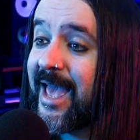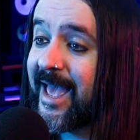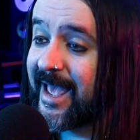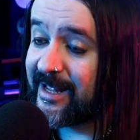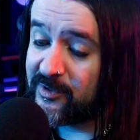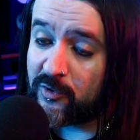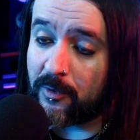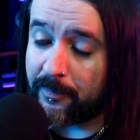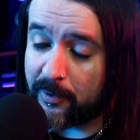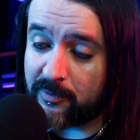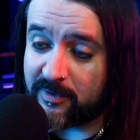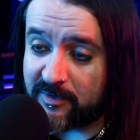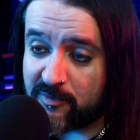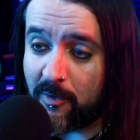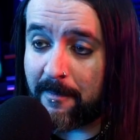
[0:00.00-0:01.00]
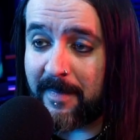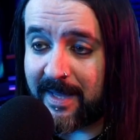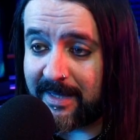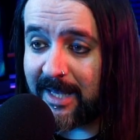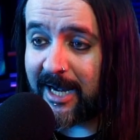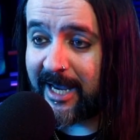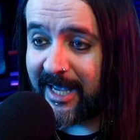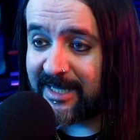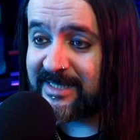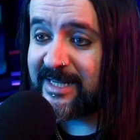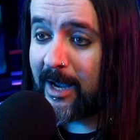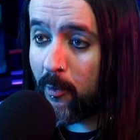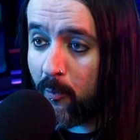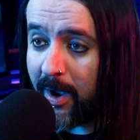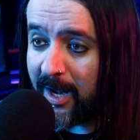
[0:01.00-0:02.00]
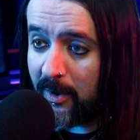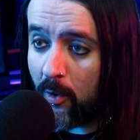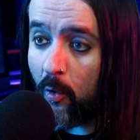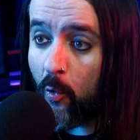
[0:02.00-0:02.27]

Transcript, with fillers: E sono pronto a scommettere che sia quello